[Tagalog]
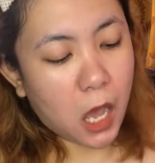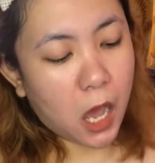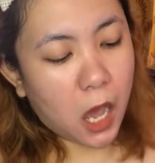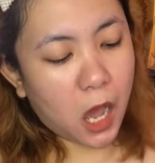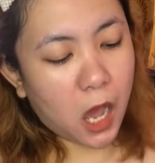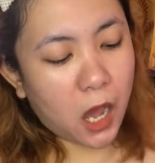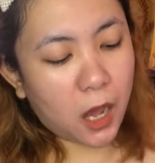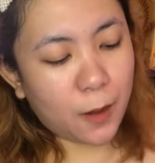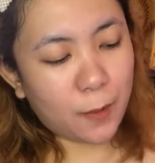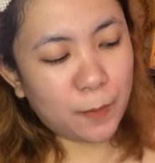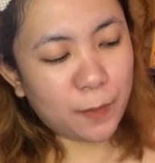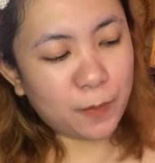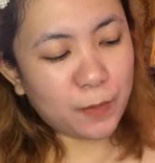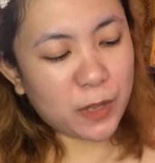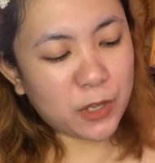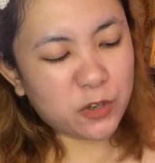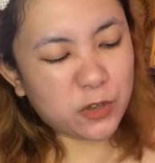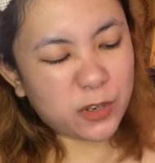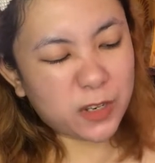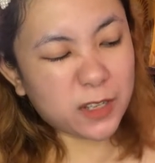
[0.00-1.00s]
um,
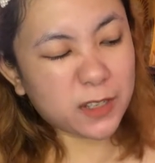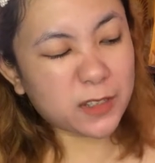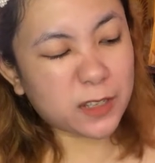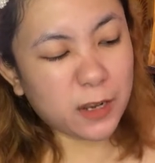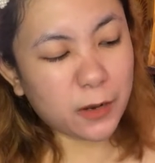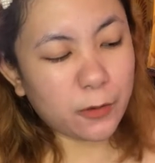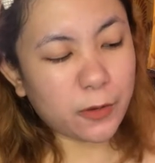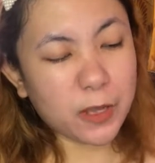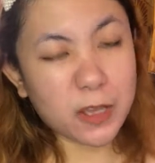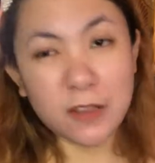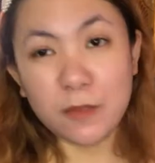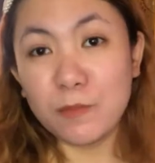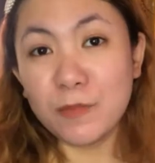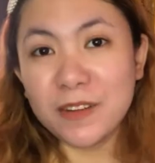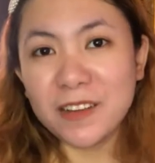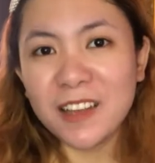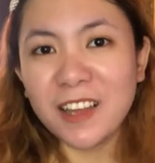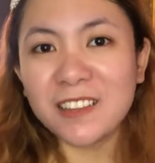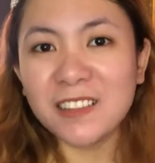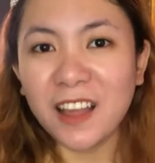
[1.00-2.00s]
medyo nagdalawang,
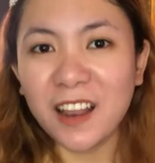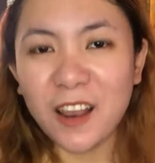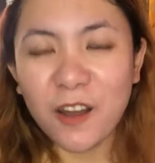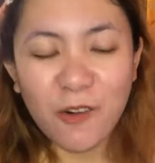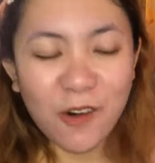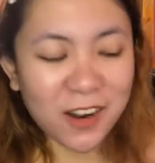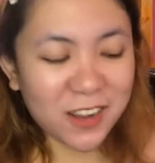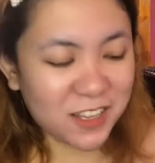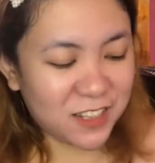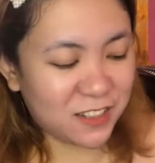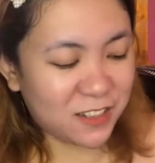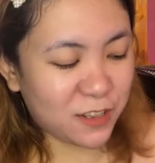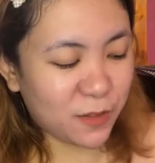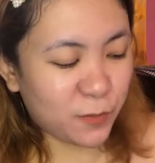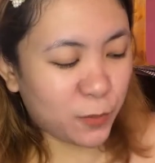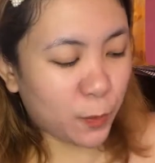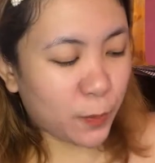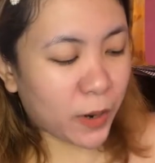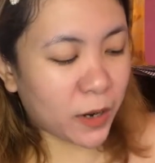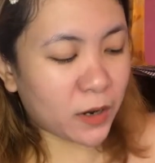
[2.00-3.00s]
nagdalawang
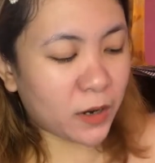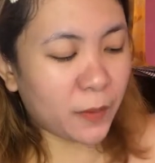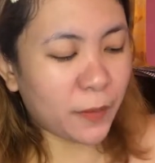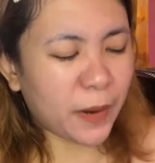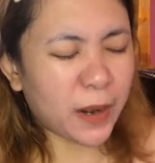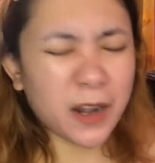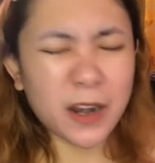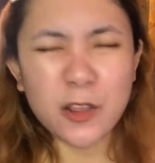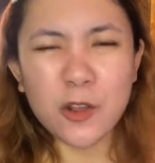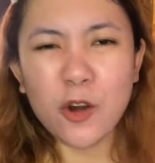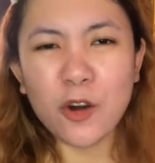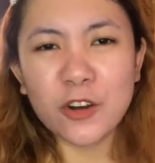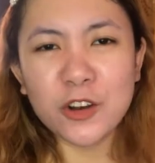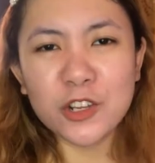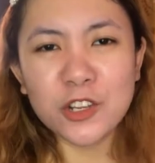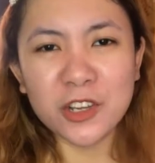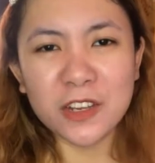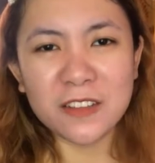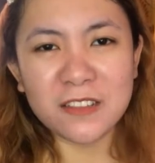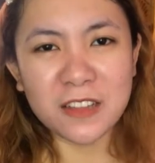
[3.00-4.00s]
isip na parang, parang ayoko
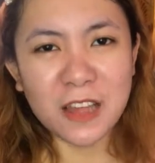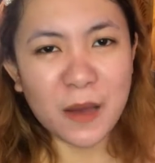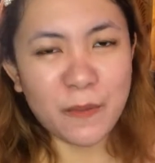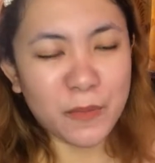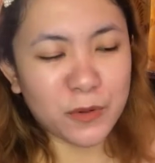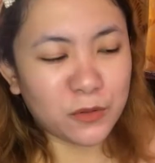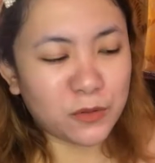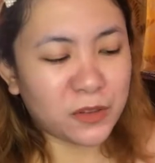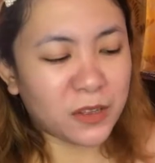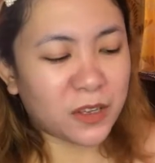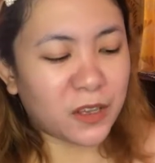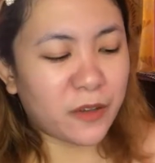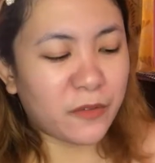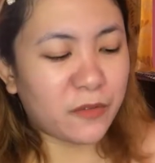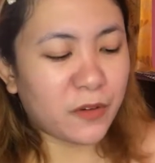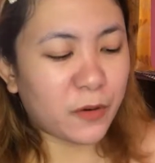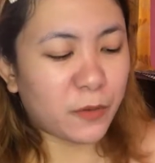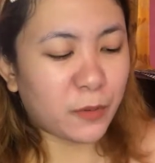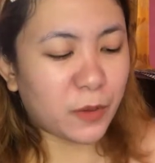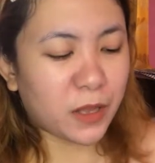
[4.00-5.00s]
na siya isama do sa
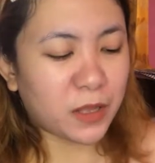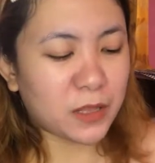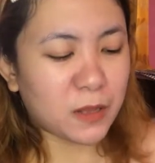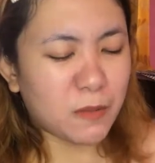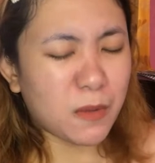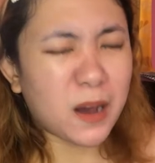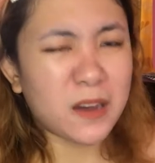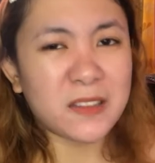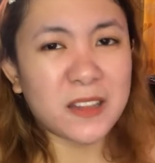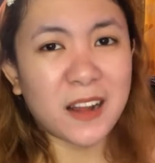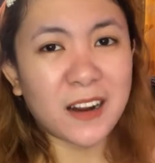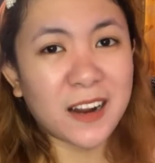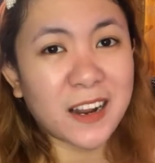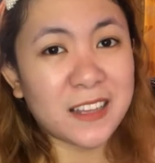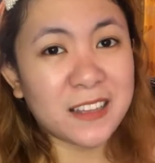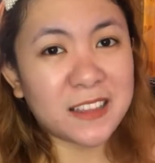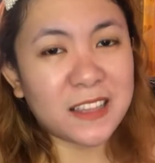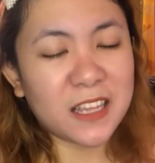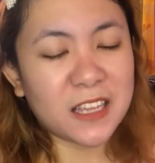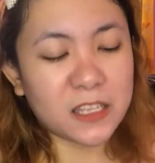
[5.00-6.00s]
giveaway, di ba? Kasi ang
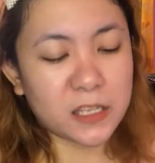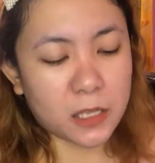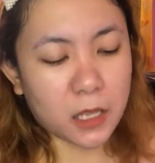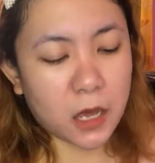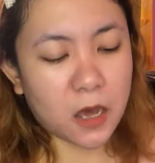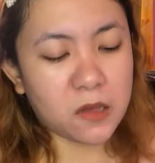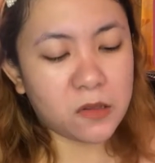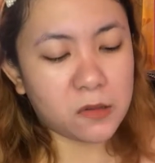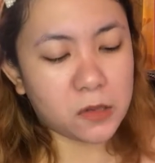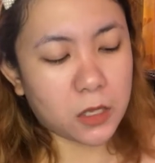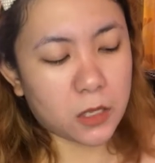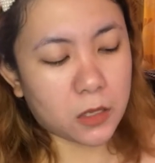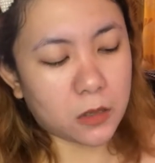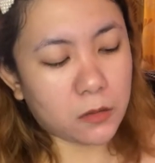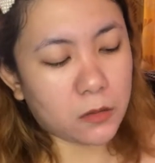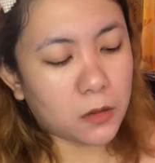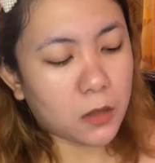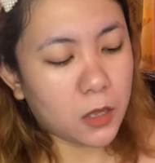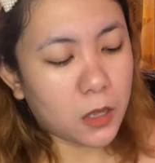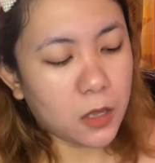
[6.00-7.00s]
ganda niya, as in.
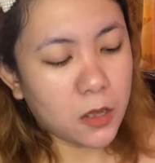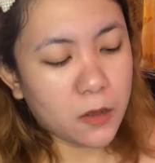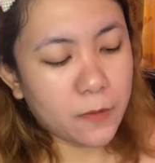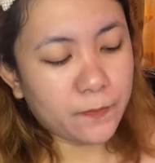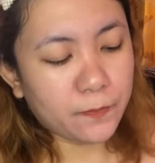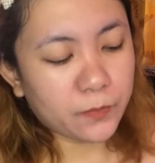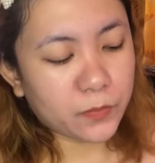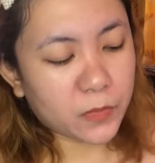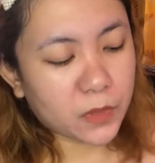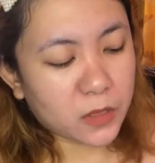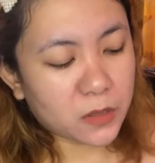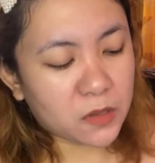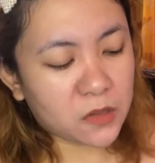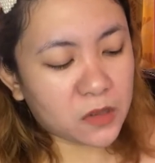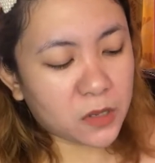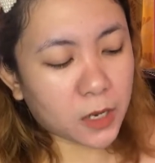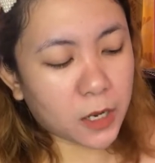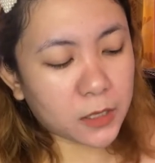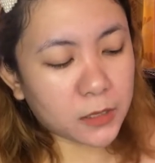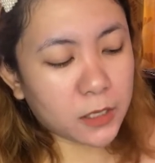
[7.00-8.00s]

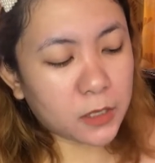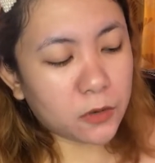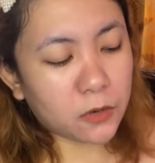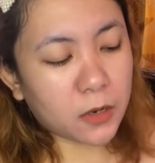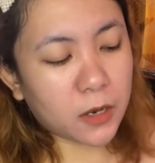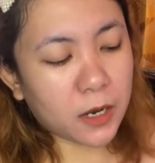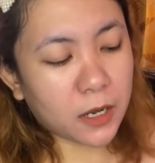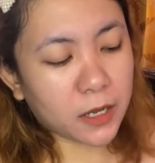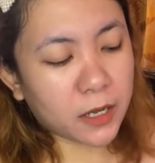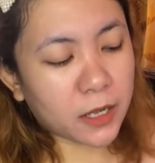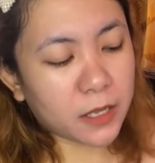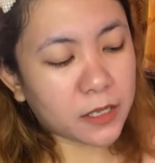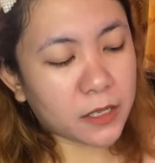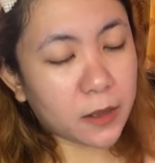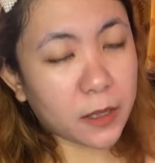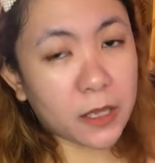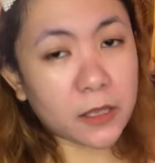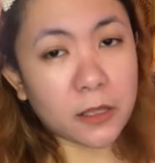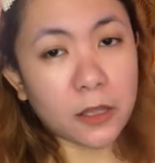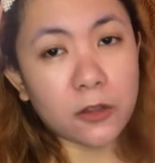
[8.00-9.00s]
Mas ang ganda na nalagyan
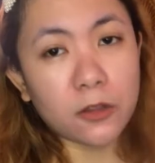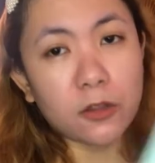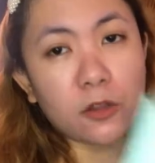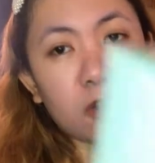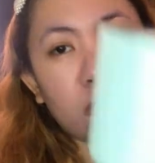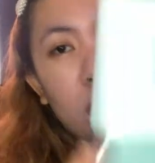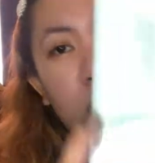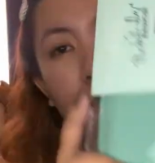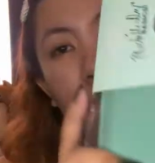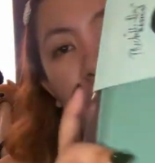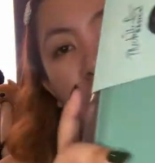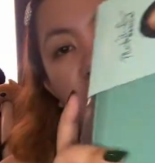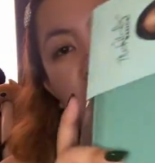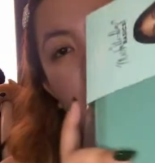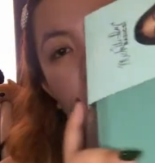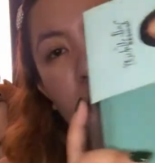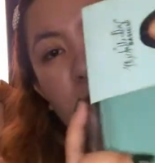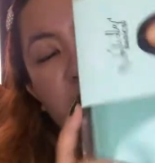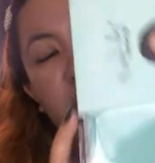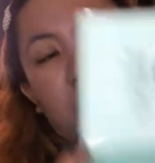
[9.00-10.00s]
niya. And then, yun na, may
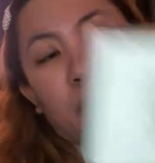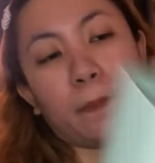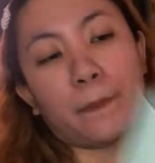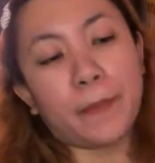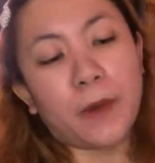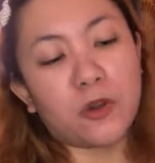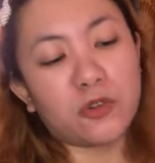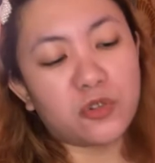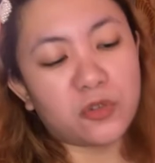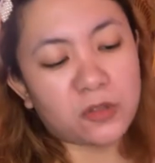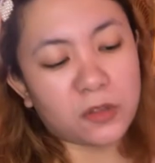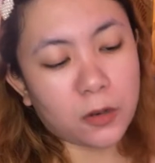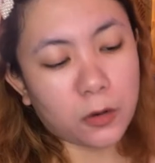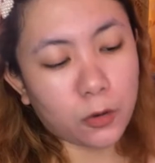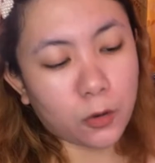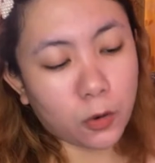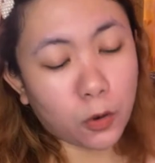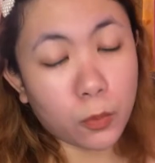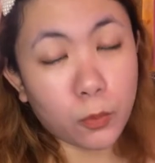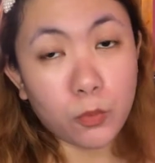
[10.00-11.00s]
kasama siyang pouch sa
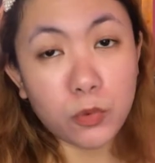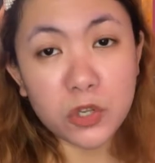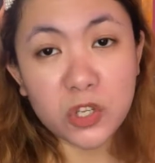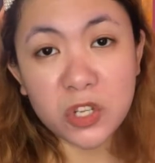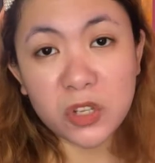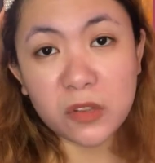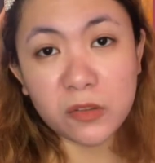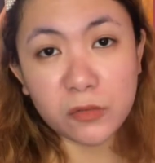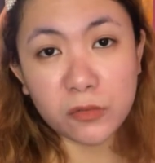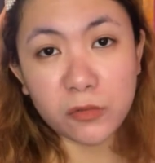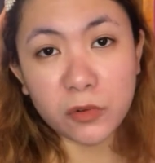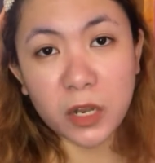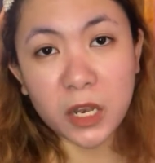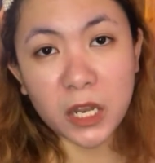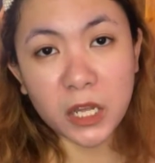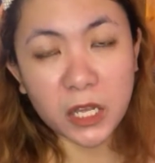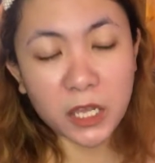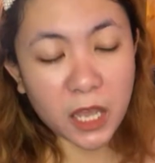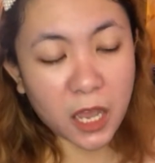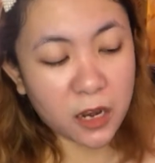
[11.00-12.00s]
loob, which is yung
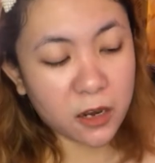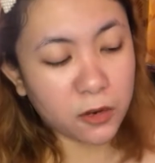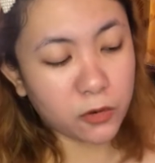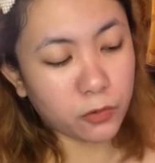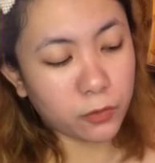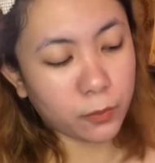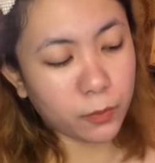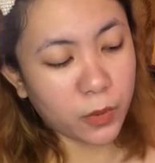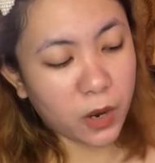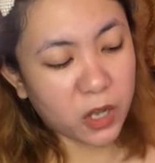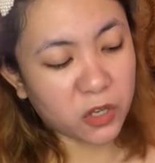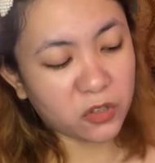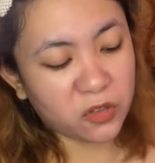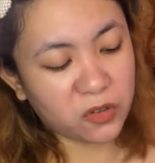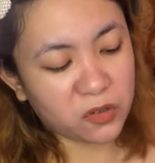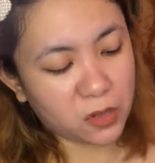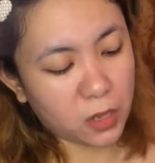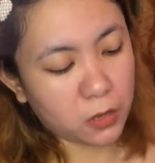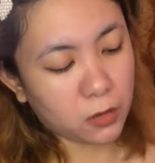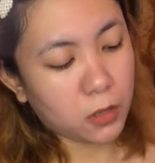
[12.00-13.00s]
lalagyanan ng brush
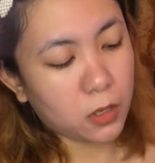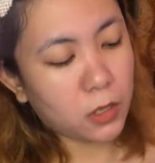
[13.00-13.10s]
set.